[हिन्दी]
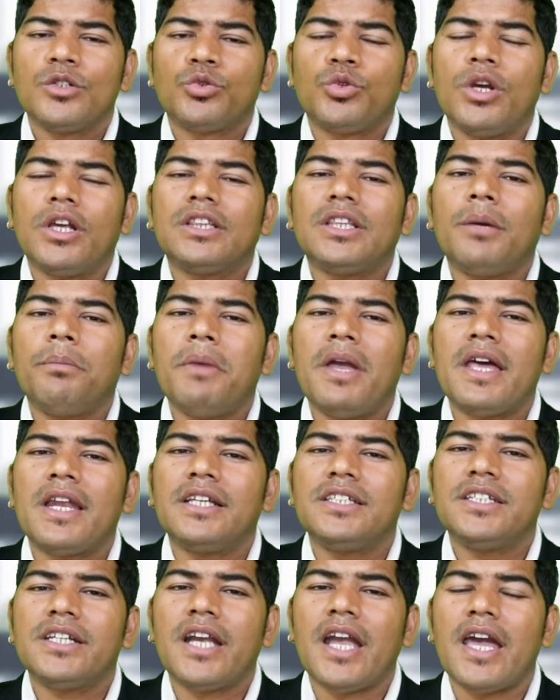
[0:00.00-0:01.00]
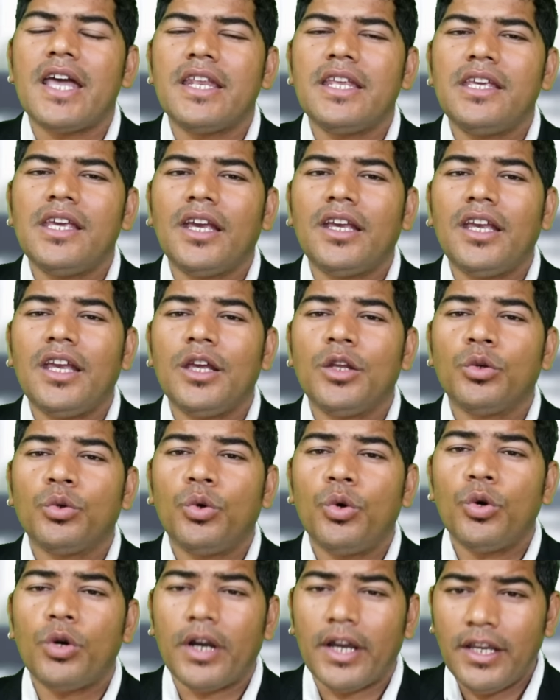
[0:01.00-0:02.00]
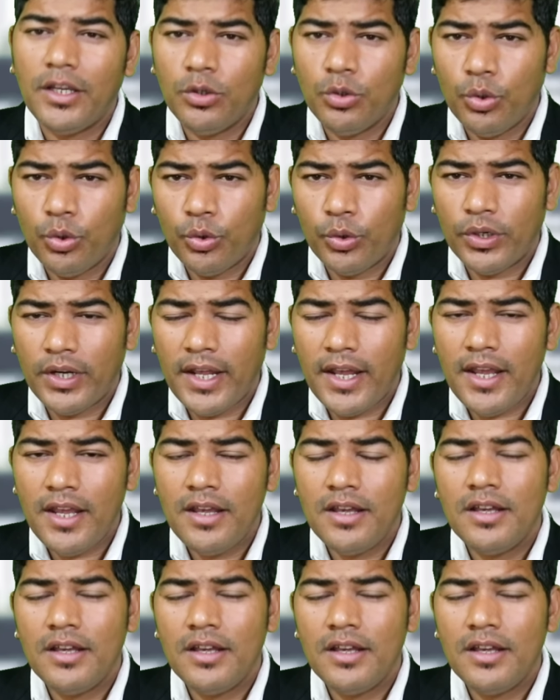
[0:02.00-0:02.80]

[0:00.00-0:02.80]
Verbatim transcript: श्वेता मेहरा जी कह रही है कि इनको कई लोगों ने